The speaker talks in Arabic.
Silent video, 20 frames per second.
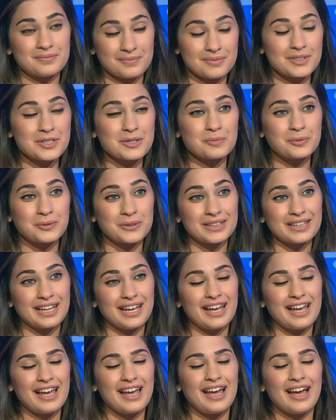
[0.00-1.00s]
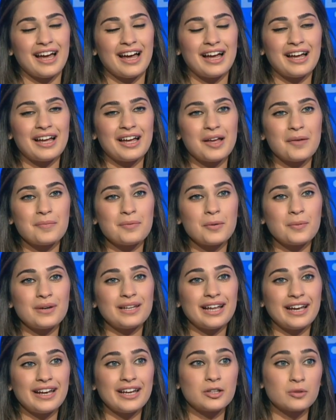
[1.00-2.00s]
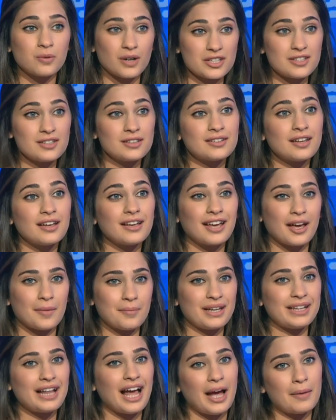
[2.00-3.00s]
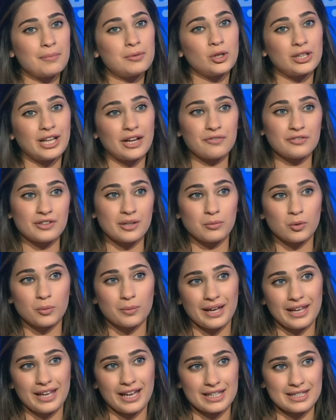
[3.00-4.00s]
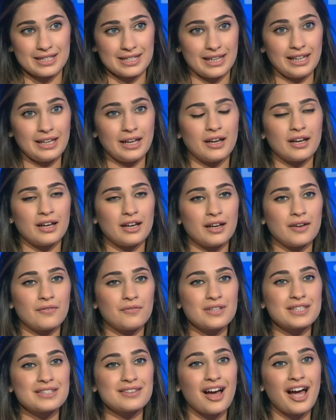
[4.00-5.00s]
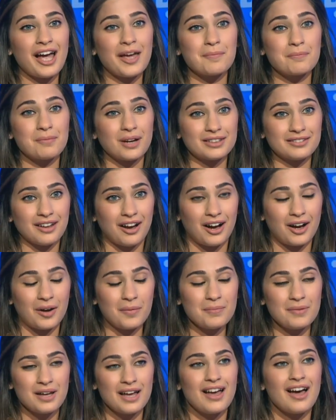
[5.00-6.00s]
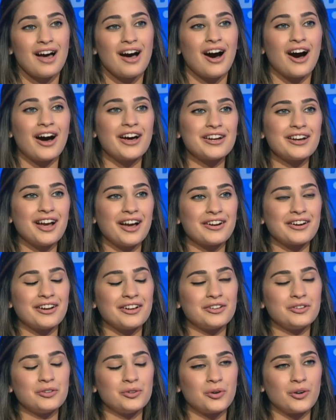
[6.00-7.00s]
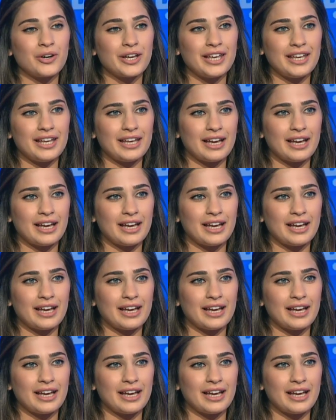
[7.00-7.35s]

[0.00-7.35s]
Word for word: مزبوط صحيح آه بولايه واشنطن كمان عملوا لفته مميزه آه في صاحب مطعم قرر انه